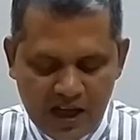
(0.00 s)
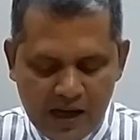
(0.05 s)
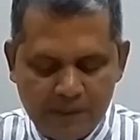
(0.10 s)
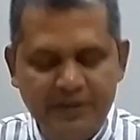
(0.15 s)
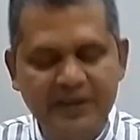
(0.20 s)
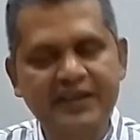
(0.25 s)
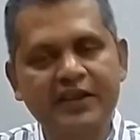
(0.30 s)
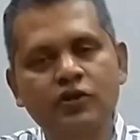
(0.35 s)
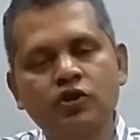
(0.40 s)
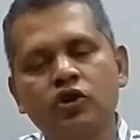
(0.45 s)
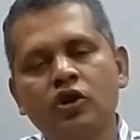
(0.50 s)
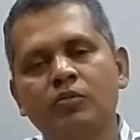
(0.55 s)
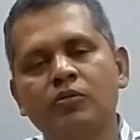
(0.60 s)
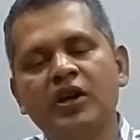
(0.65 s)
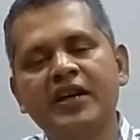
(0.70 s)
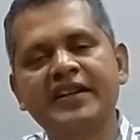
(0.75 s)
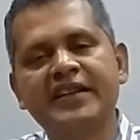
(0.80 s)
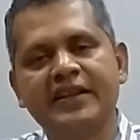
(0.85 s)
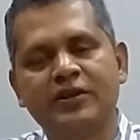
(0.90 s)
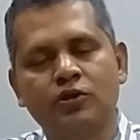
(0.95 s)
আমি এটা
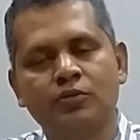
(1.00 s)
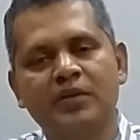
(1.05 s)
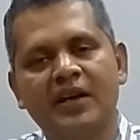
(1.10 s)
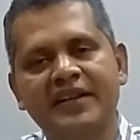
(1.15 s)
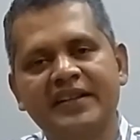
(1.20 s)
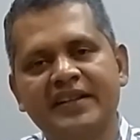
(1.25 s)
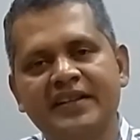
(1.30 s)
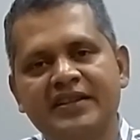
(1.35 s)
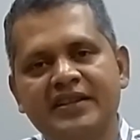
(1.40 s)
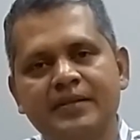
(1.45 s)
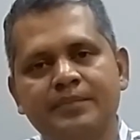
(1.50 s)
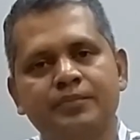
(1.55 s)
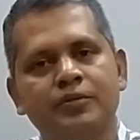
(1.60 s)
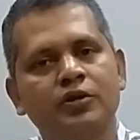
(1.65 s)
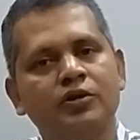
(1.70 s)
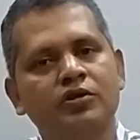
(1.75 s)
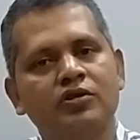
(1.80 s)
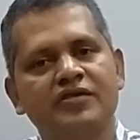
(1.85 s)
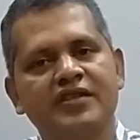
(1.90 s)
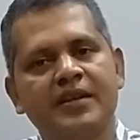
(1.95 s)
সময়টা একটু বাড়িয়েছি
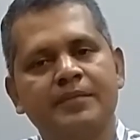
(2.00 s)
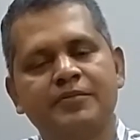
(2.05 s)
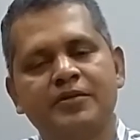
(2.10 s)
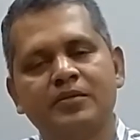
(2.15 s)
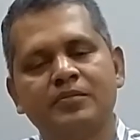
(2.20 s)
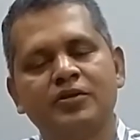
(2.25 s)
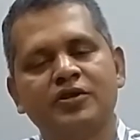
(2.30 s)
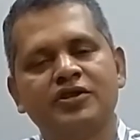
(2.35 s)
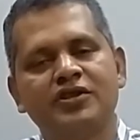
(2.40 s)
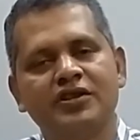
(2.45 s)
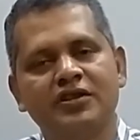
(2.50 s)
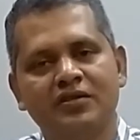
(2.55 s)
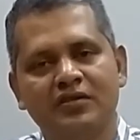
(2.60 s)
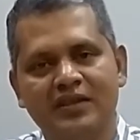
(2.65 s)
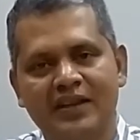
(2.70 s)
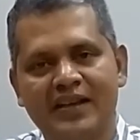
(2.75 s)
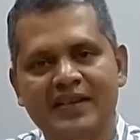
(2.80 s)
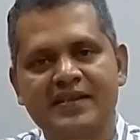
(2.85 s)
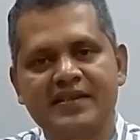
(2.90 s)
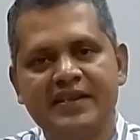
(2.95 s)
পনেরো সেপ্টেম্বর ছিল
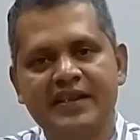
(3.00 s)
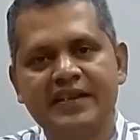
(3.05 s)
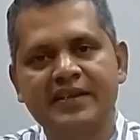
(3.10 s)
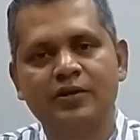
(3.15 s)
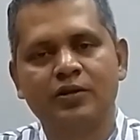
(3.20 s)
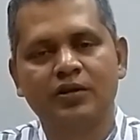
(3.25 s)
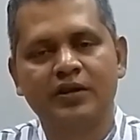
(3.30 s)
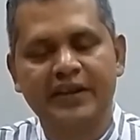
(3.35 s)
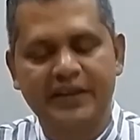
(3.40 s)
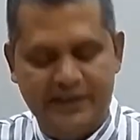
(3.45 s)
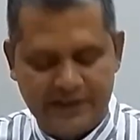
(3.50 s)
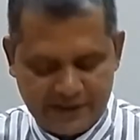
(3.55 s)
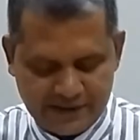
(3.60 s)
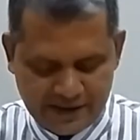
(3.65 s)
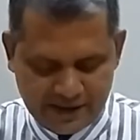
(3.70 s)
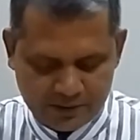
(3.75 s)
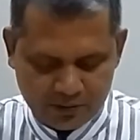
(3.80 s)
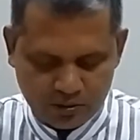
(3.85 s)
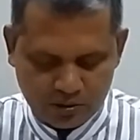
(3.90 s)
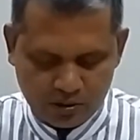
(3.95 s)
লাস্ট ডেট তো এটাকে
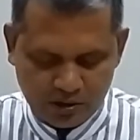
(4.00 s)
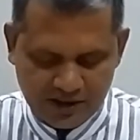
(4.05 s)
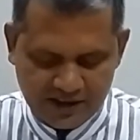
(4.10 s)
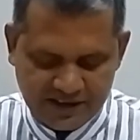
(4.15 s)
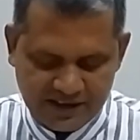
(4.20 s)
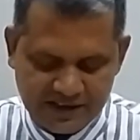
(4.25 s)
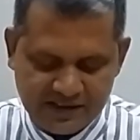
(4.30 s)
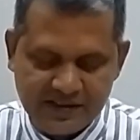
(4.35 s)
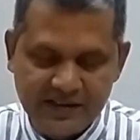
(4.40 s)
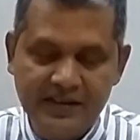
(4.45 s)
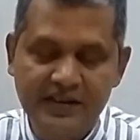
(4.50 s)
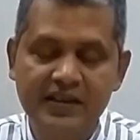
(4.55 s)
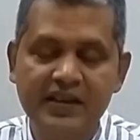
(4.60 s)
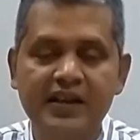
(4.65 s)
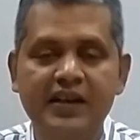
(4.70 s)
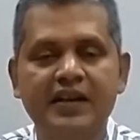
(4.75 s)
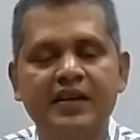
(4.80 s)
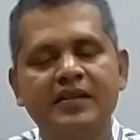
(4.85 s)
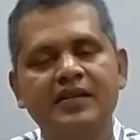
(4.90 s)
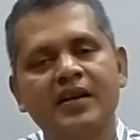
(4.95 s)
এখন করে দিয়েছি
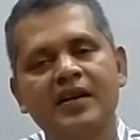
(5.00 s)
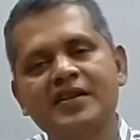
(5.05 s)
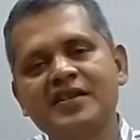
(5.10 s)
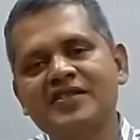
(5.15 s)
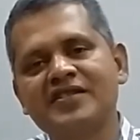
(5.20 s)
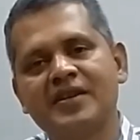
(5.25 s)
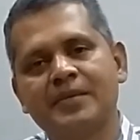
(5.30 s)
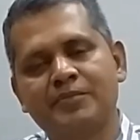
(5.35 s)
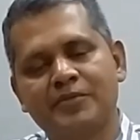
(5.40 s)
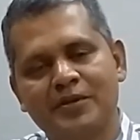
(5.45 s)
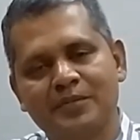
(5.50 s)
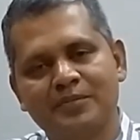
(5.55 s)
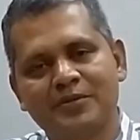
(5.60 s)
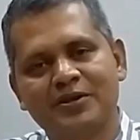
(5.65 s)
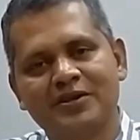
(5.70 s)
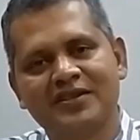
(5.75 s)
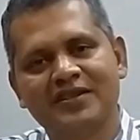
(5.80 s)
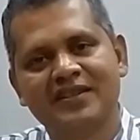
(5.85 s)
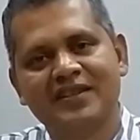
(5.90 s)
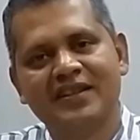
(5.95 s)
থার্টি
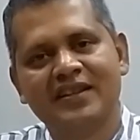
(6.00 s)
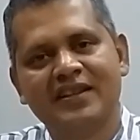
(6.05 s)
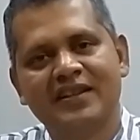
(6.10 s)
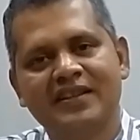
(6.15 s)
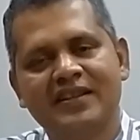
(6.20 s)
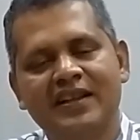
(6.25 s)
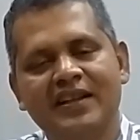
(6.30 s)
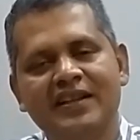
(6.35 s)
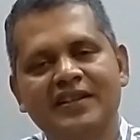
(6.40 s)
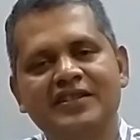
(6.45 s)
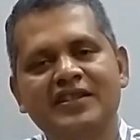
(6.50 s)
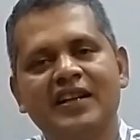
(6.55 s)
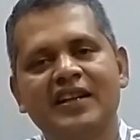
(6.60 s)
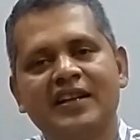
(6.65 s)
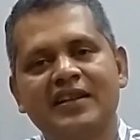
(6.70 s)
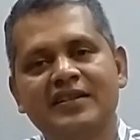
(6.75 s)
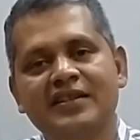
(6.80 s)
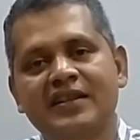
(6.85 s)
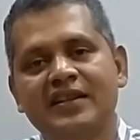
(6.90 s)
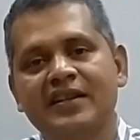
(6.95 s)
সেপ্টেম্বর তাহলে যারা
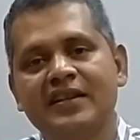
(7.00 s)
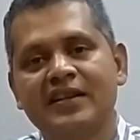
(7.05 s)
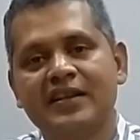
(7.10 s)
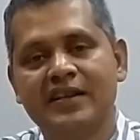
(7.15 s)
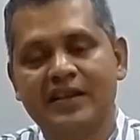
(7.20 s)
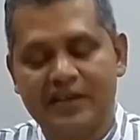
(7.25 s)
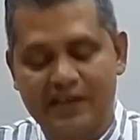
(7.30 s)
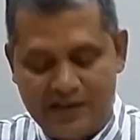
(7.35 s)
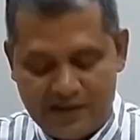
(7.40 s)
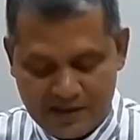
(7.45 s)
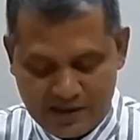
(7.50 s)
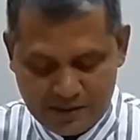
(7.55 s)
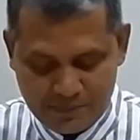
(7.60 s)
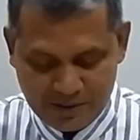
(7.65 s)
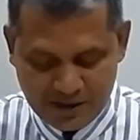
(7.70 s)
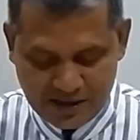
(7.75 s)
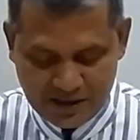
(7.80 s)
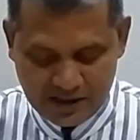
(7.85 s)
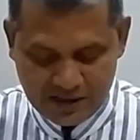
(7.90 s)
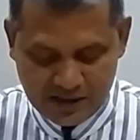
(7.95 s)
যারা
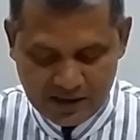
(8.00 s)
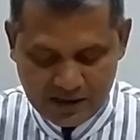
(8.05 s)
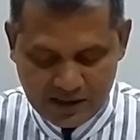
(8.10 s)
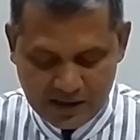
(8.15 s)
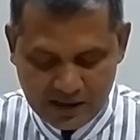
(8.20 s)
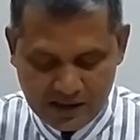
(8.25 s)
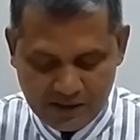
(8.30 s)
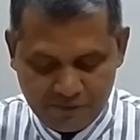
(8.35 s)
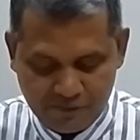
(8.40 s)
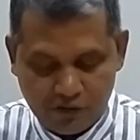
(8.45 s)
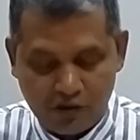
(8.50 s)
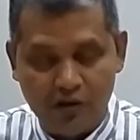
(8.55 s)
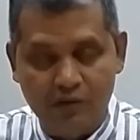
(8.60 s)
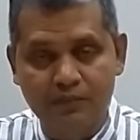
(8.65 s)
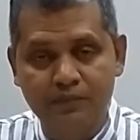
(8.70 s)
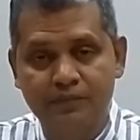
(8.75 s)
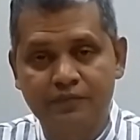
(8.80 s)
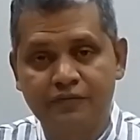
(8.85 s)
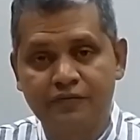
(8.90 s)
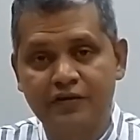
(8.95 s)
মানে ফর্ম
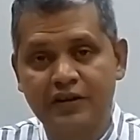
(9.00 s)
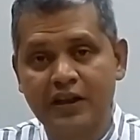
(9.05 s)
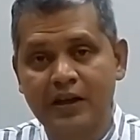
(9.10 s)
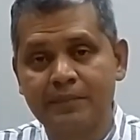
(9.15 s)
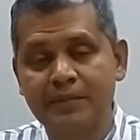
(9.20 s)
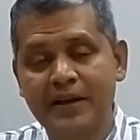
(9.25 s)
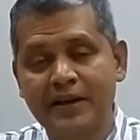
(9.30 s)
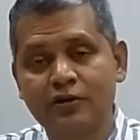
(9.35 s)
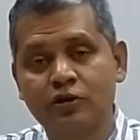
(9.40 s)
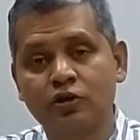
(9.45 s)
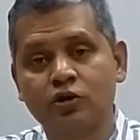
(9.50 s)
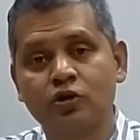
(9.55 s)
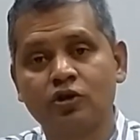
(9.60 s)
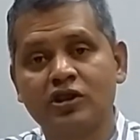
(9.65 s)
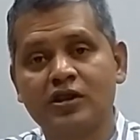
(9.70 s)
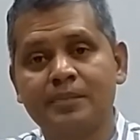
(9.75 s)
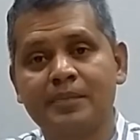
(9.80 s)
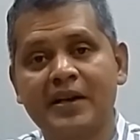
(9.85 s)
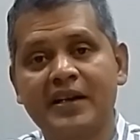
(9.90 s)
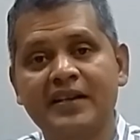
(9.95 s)
ফিল আপ এখনও
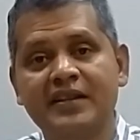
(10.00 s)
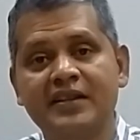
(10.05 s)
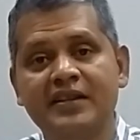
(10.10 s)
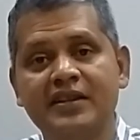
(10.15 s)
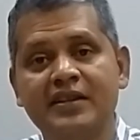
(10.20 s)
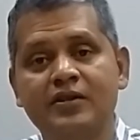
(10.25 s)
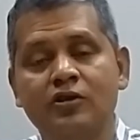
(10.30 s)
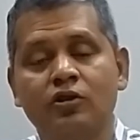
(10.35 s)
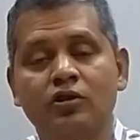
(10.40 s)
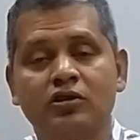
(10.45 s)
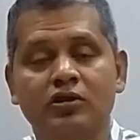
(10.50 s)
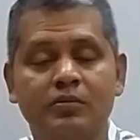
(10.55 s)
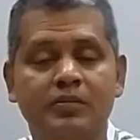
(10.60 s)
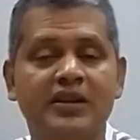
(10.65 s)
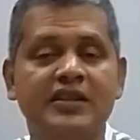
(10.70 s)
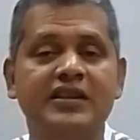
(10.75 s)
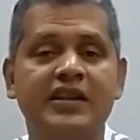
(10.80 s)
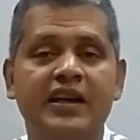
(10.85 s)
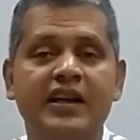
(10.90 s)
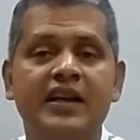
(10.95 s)
করতে পারেননি অথবা
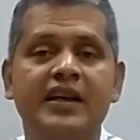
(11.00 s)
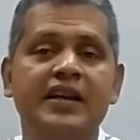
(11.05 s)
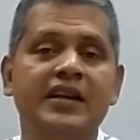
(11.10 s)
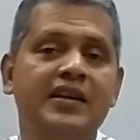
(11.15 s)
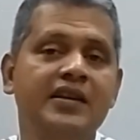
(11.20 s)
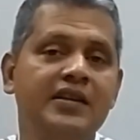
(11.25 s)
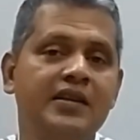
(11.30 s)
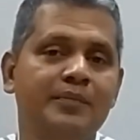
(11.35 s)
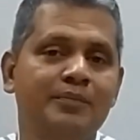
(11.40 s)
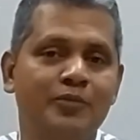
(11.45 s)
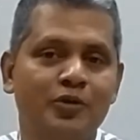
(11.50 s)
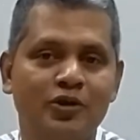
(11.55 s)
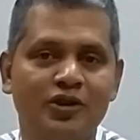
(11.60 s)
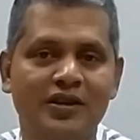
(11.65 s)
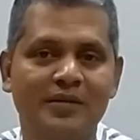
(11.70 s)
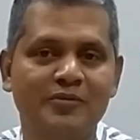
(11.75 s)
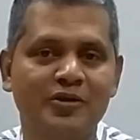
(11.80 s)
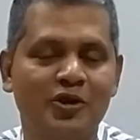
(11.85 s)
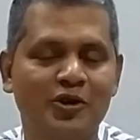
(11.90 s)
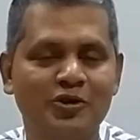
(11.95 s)
যারা এই
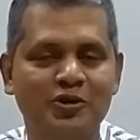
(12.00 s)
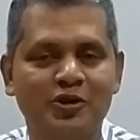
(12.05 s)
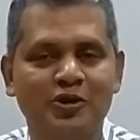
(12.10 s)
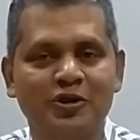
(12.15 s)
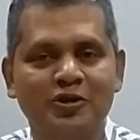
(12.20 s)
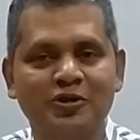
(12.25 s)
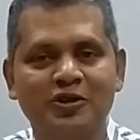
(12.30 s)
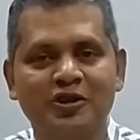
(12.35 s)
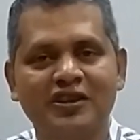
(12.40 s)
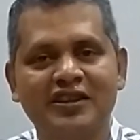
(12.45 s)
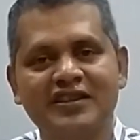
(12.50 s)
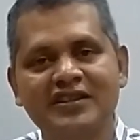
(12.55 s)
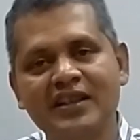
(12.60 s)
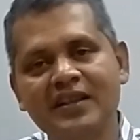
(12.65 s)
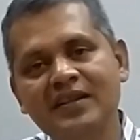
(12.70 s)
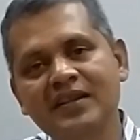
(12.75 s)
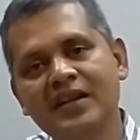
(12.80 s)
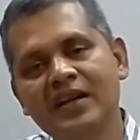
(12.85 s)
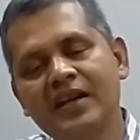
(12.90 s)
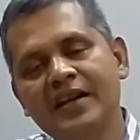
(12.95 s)
প্রোগ্রামে অংশগ্রহণ করতে চান
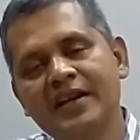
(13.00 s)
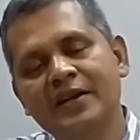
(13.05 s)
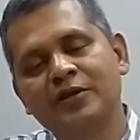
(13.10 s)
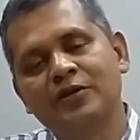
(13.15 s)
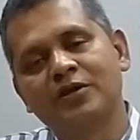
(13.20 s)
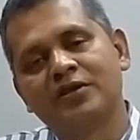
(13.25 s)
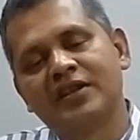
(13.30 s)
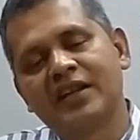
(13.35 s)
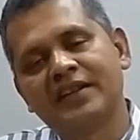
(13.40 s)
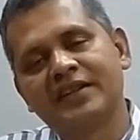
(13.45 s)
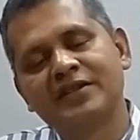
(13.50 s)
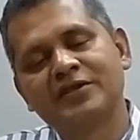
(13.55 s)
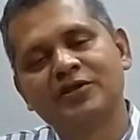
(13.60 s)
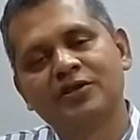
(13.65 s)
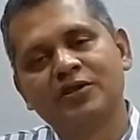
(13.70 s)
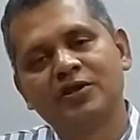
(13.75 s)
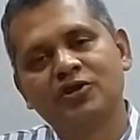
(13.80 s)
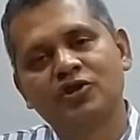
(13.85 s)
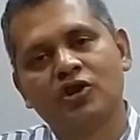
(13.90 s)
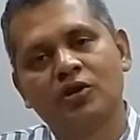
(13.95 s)
তো তাদের
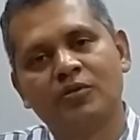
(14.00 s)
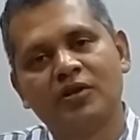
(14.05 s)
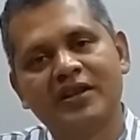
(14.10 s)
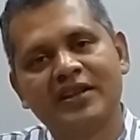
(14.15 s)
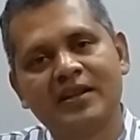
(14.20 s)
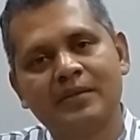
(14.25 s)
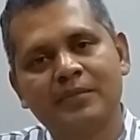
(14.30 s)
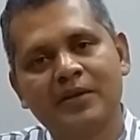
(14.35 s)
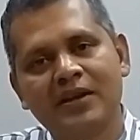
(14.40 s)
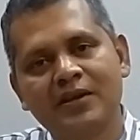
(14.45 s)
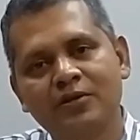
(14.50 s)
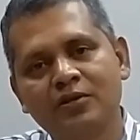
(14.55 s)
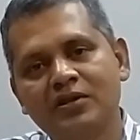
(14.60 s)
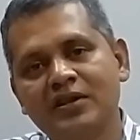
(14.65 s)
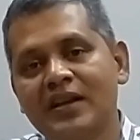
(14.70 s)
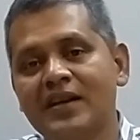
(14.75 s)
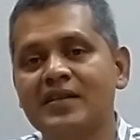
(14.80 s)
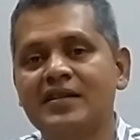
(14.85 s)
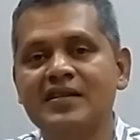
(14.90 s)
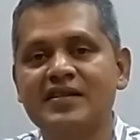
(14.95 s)
জন্য সময়টা বাড়লো
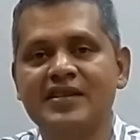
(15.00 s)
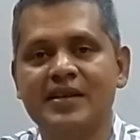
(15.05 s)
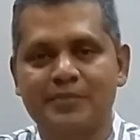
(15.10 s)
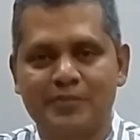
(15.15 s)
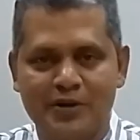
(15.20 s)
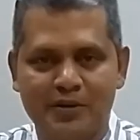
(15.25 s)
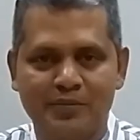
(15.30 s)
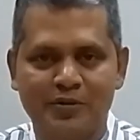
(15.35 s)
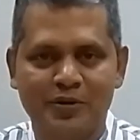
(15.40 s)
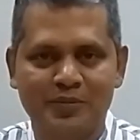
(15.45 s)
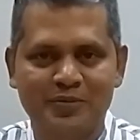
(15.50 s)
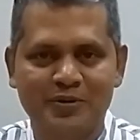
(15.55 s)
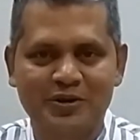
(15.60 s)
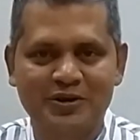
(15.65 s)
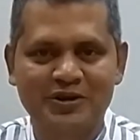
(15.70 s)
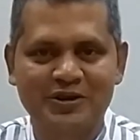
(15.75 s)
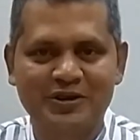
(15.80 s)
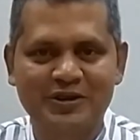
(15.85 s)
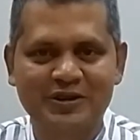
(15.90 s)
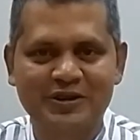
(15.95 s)
থার্টি সেপ্টেম্বর
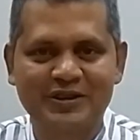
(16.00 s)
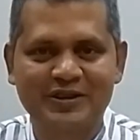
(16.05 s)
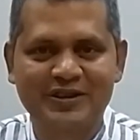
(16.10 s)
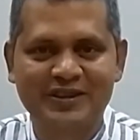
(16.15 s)
পর্যন্ত